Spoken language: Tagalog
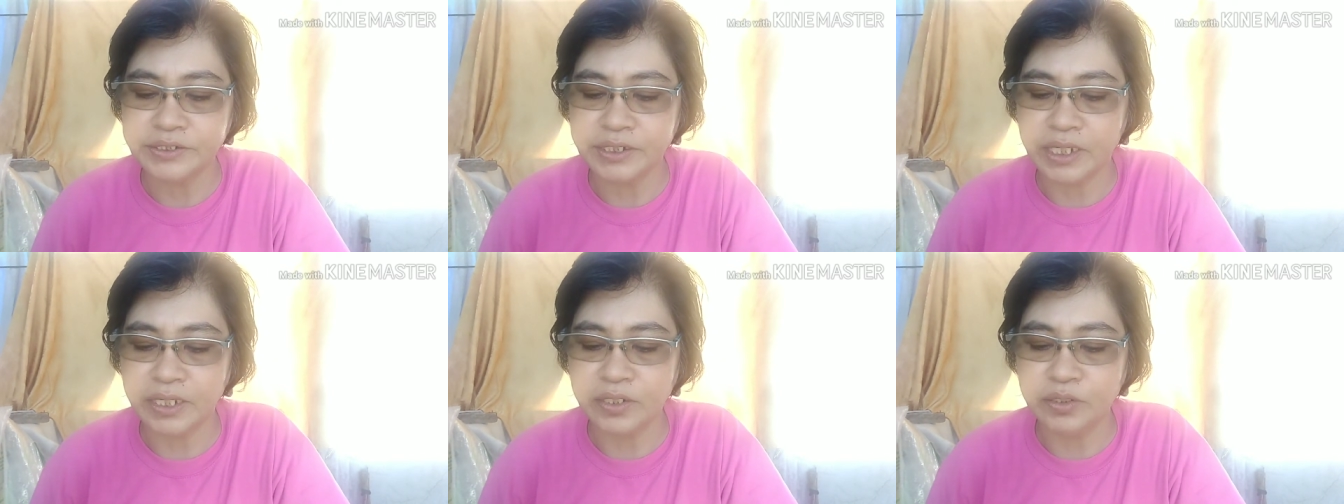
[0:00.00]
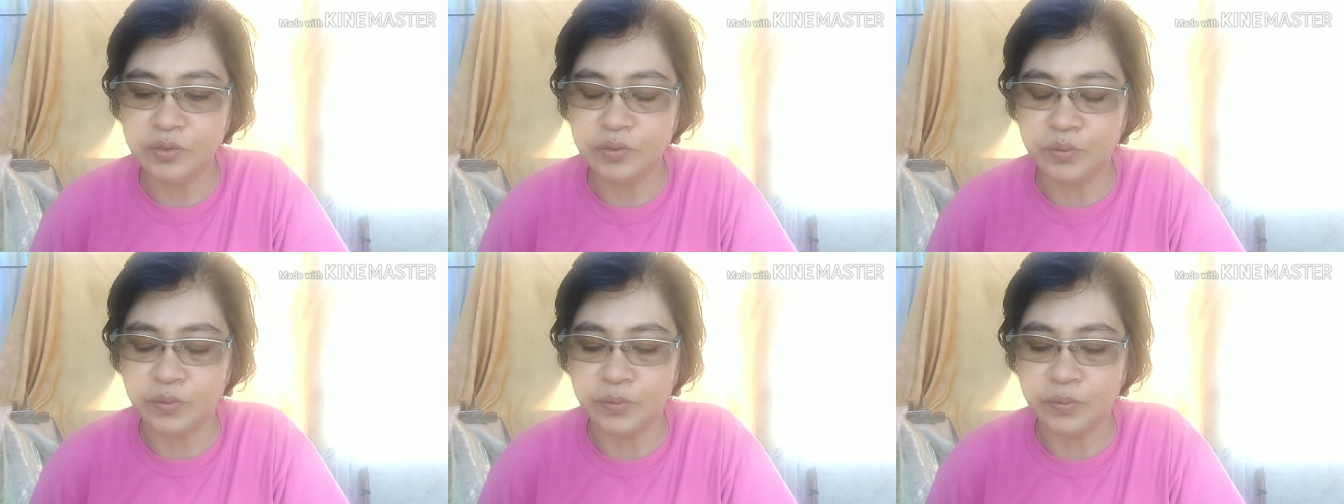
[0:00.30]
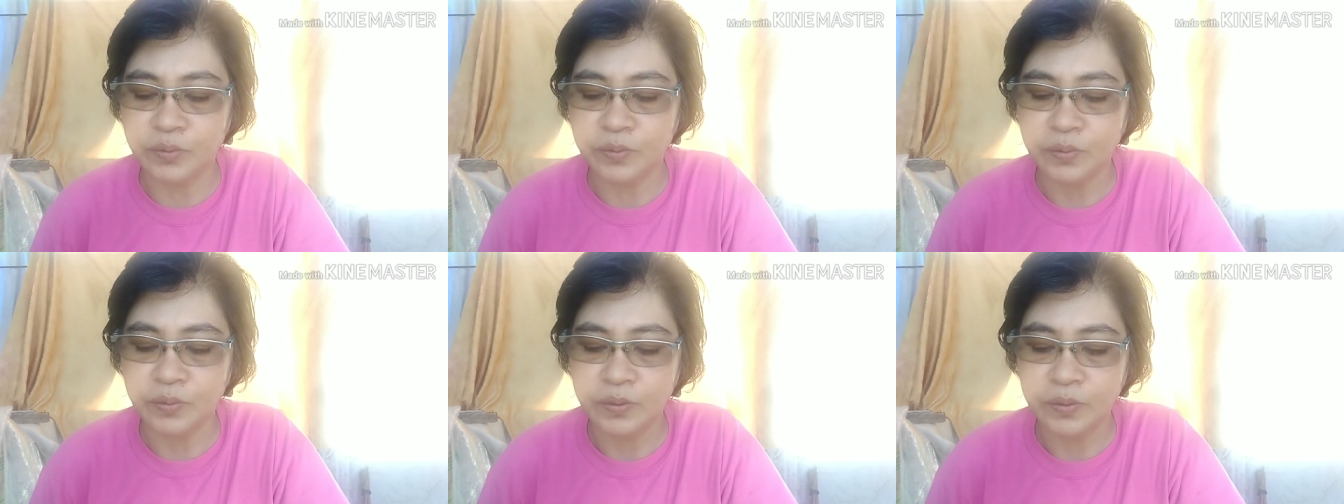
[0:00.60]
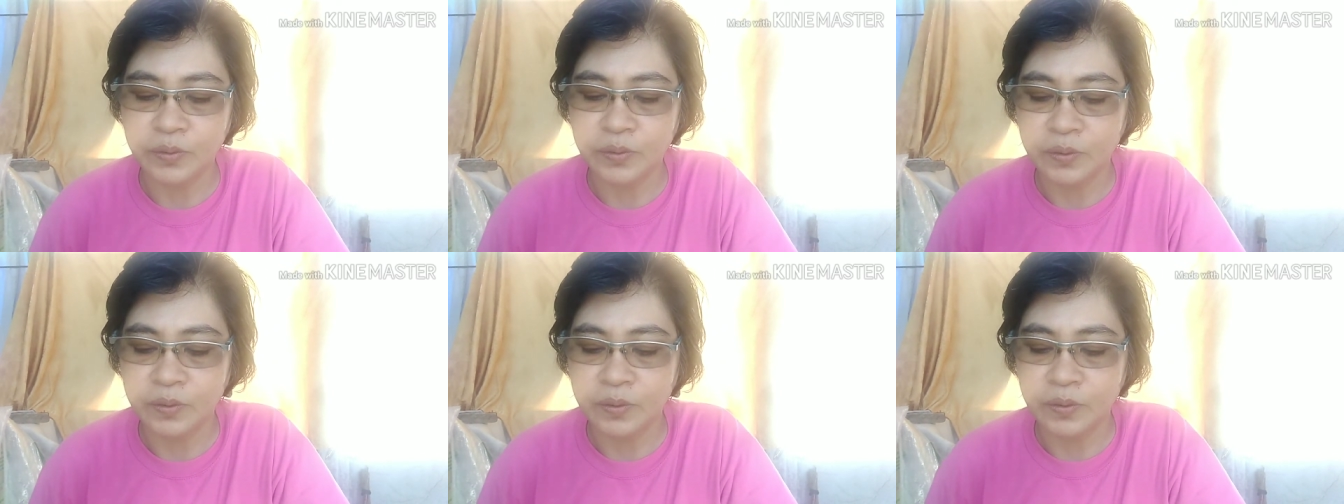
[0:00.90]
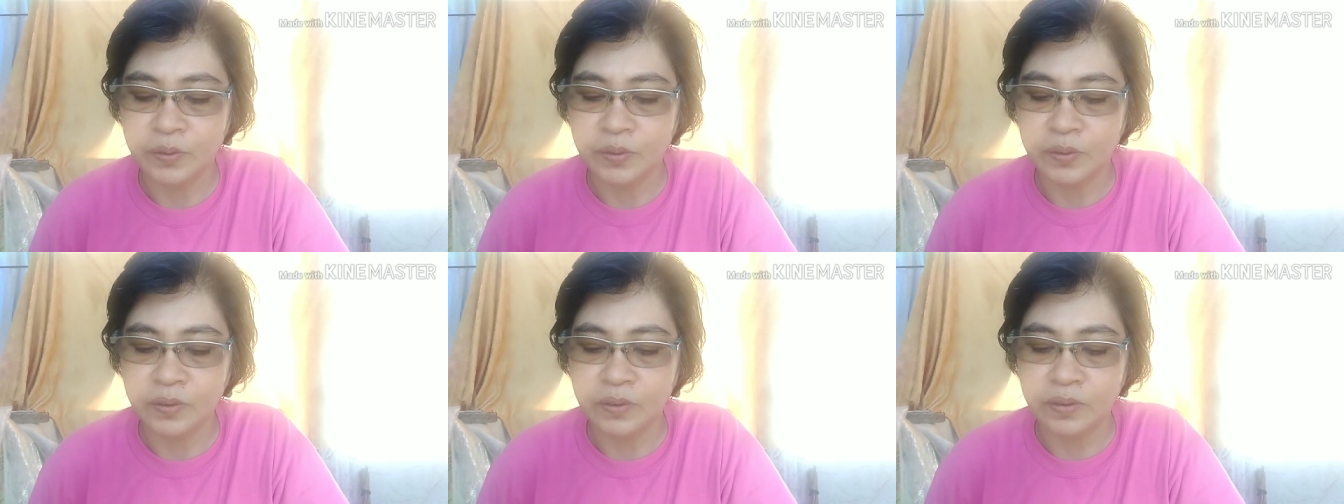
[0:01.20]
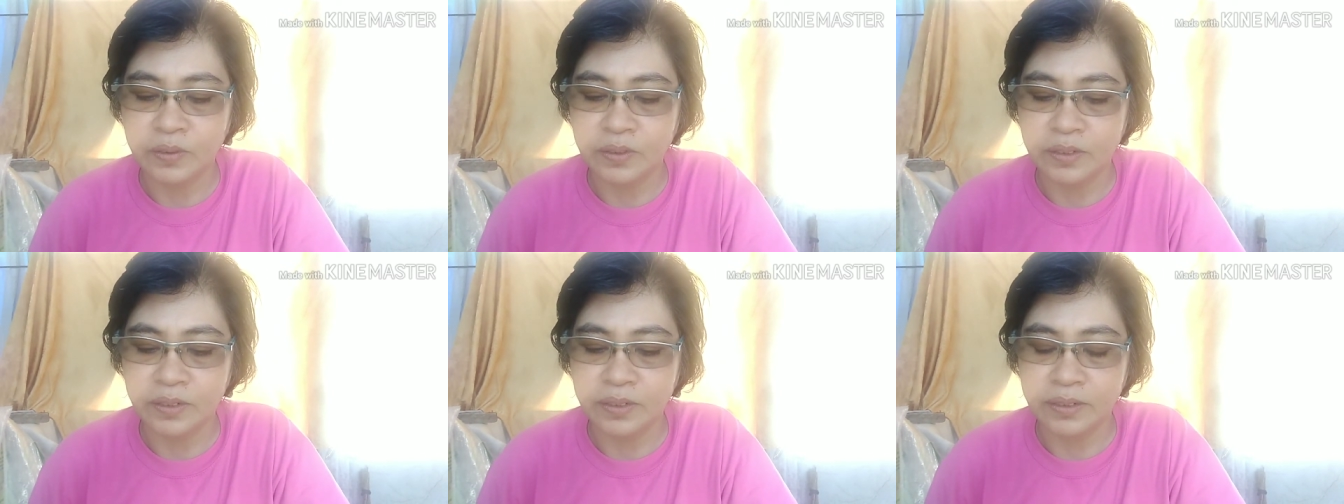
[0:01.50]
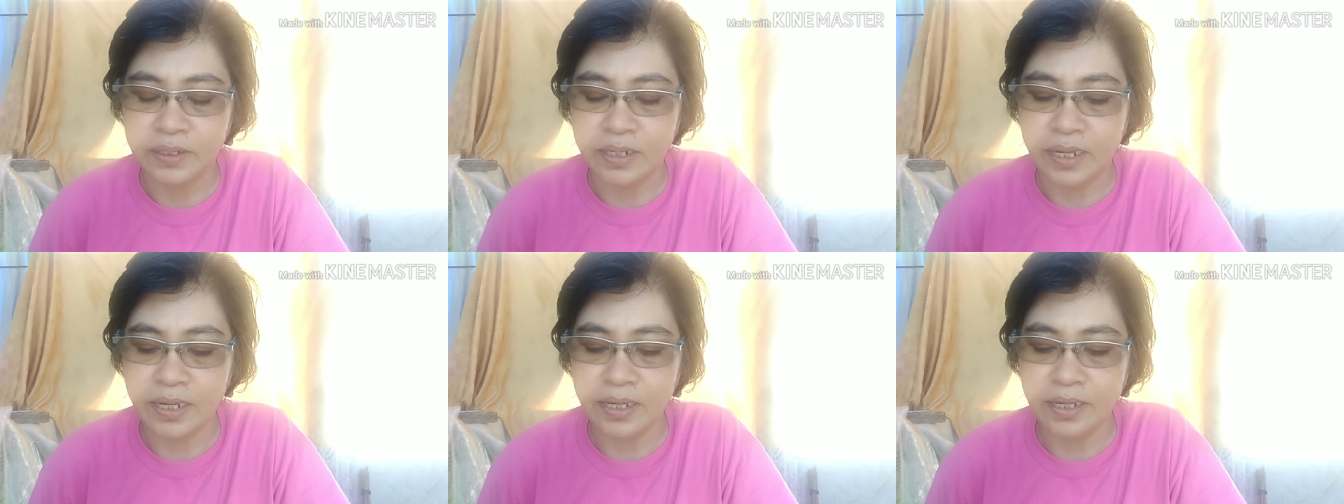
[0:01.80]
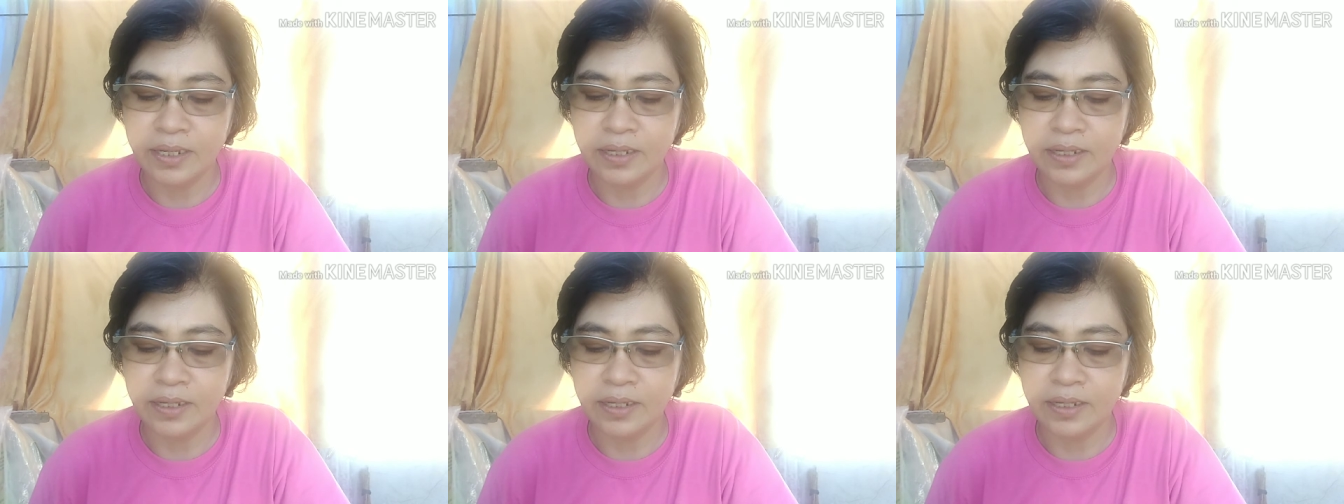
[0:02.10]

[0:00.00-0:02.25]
sa inyo na